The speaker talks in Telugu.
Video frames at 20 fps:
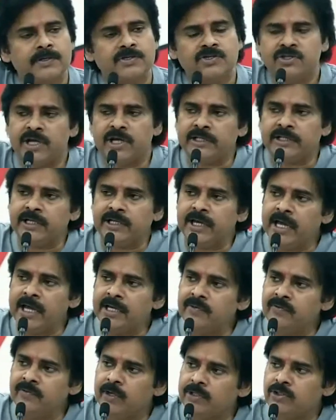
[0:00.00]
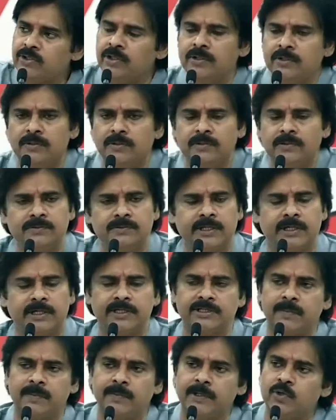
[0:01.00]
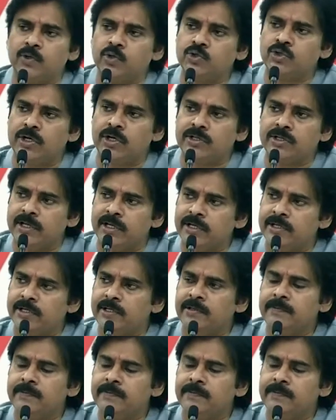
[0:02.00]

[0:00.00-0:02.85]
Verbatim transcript: చేతగాని వ్యక్తులు చట్టసభలో కూర్చోవడం దేనికి